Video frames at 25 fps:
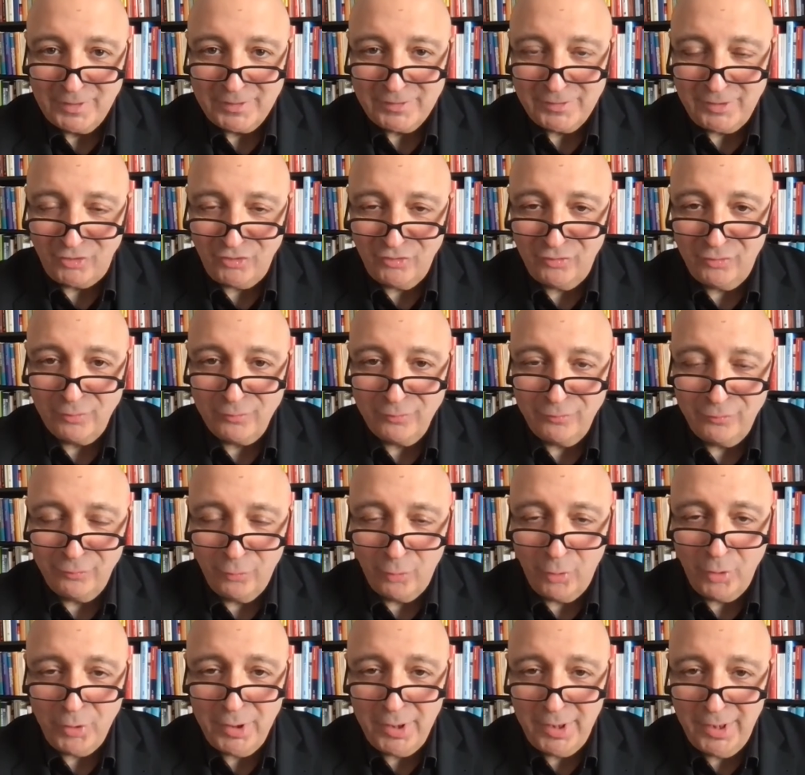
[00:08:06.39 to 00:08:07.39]
dass von
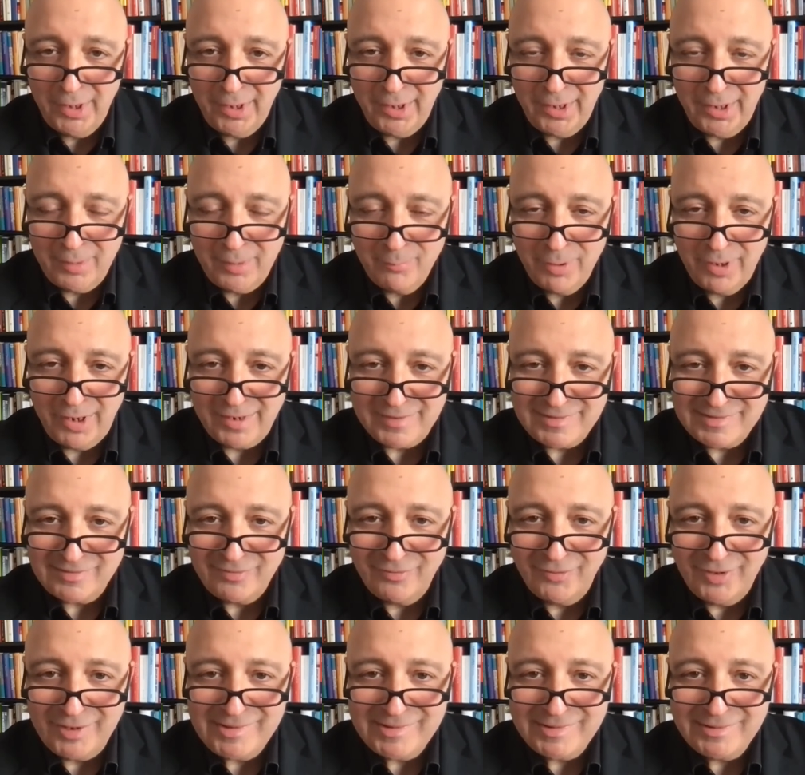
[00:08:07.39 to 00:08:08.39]
vornherein bereits
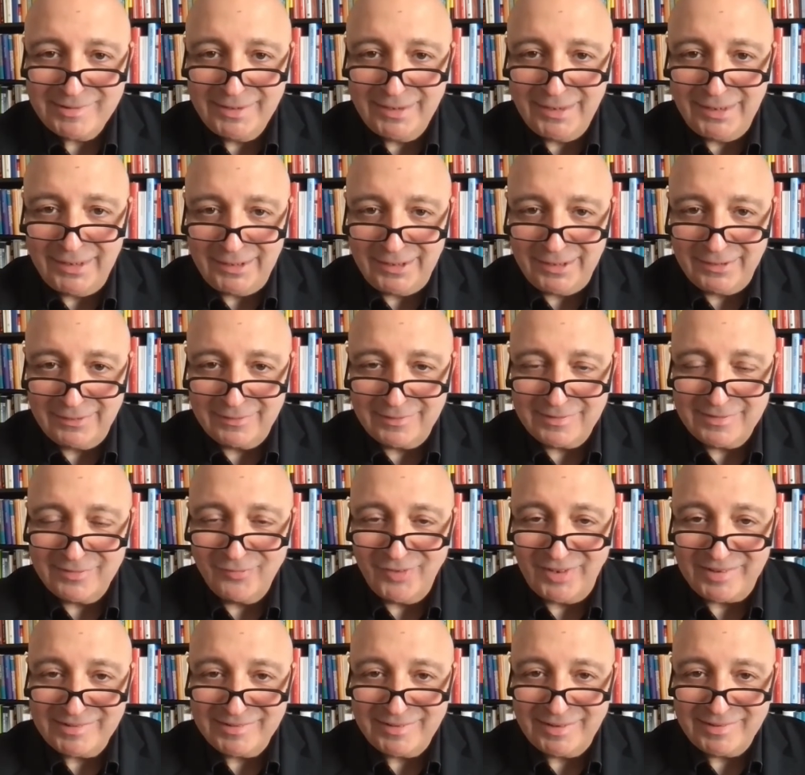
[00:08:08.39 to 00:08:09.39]
festgelegt ist,
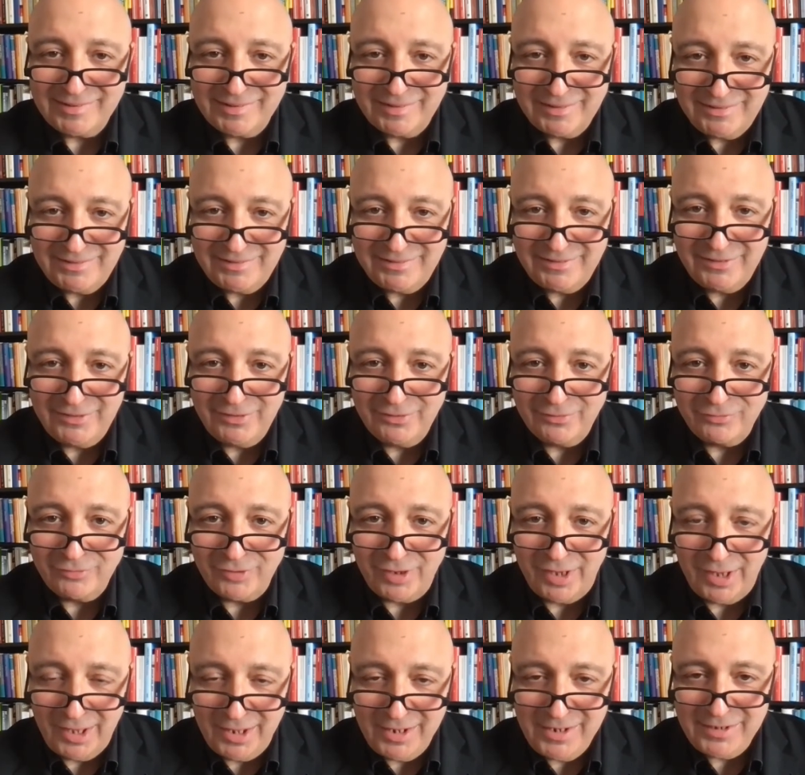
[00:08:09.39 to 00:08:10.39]
was das richtige
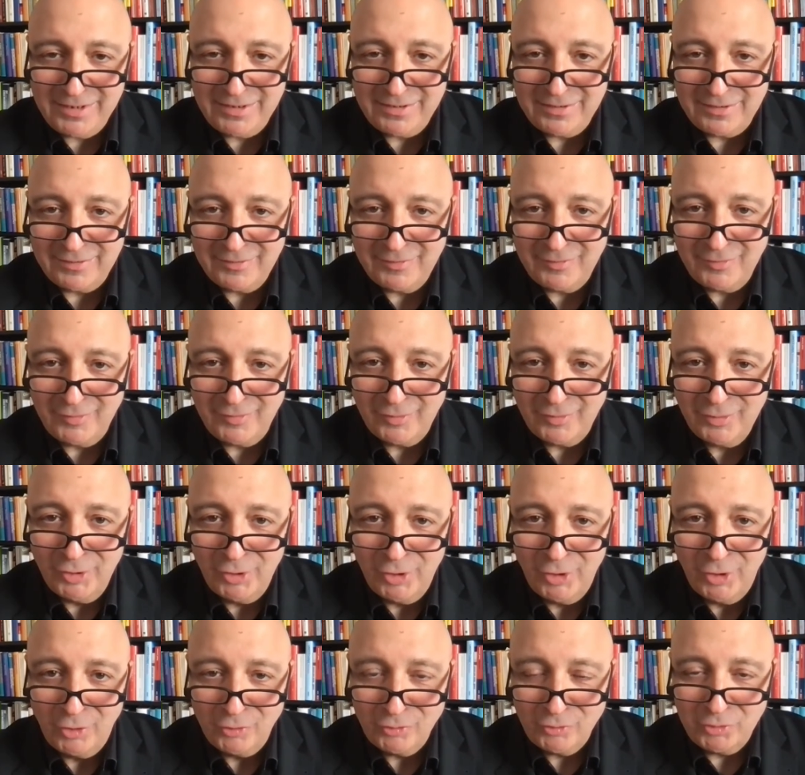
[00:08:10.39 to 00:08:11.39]
Verhalten ist,
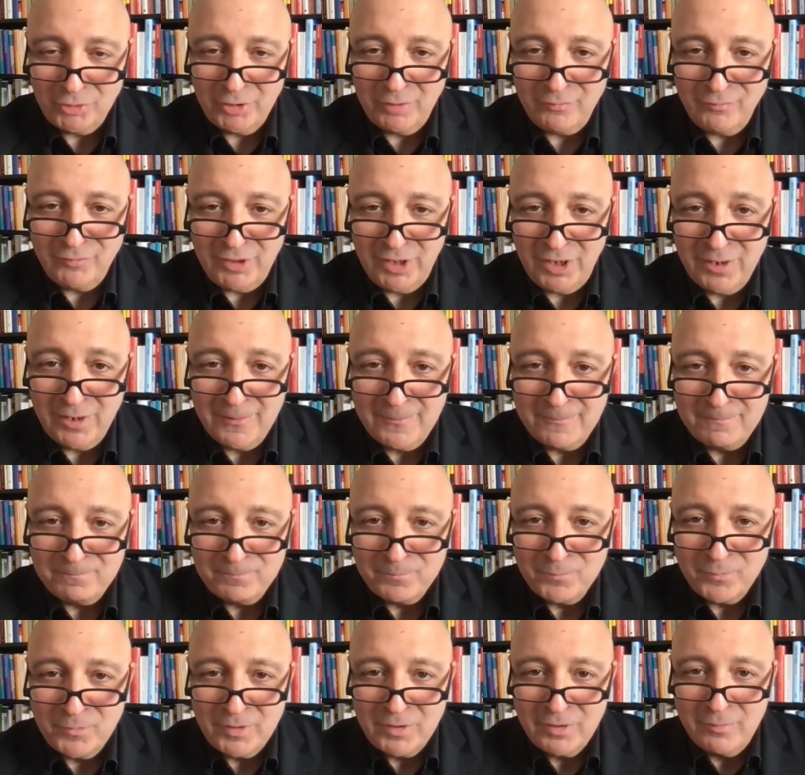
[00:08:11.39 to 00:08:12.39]
sondern wir
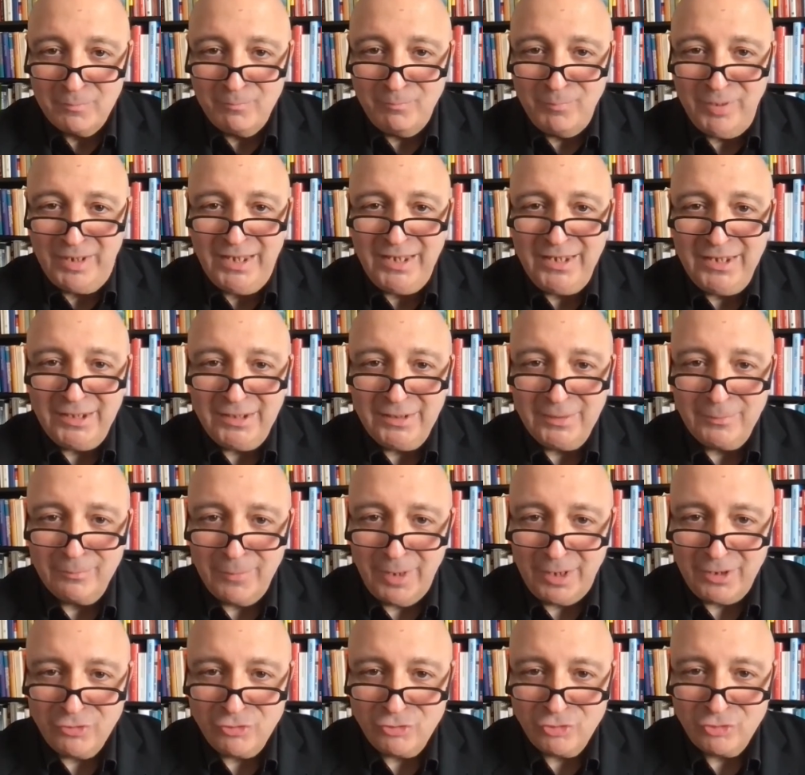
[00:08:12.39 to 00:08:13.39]
billigen
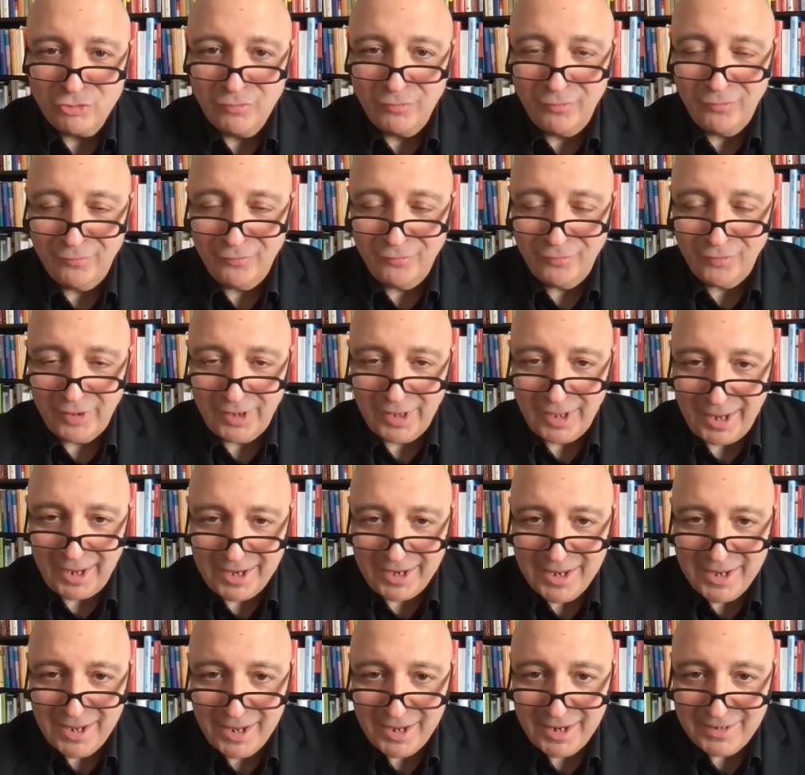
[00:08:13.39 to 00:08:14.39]
Menschen
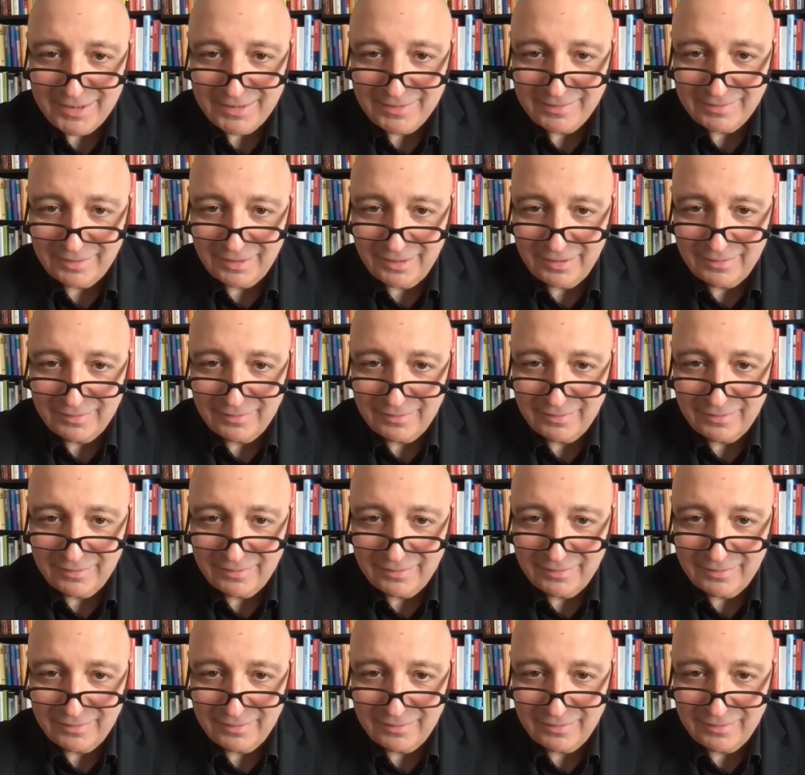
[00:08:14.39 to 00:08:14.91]
Freiheit